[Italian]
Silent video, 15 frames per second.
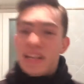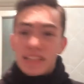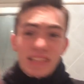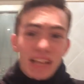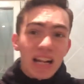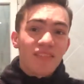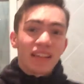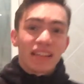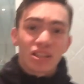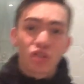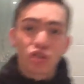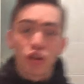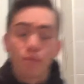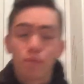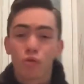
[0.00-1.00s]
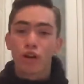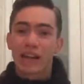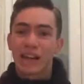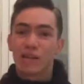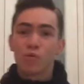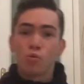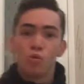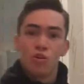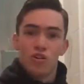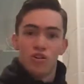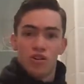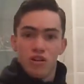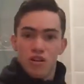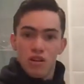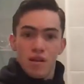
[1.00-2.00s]
ce l'avete sotto il buco del culo.
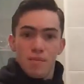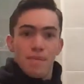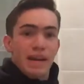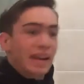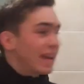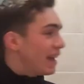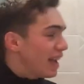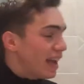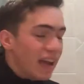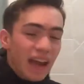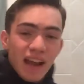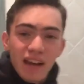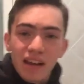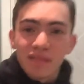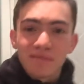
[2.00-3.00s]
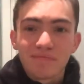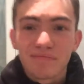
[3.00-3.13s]
Perché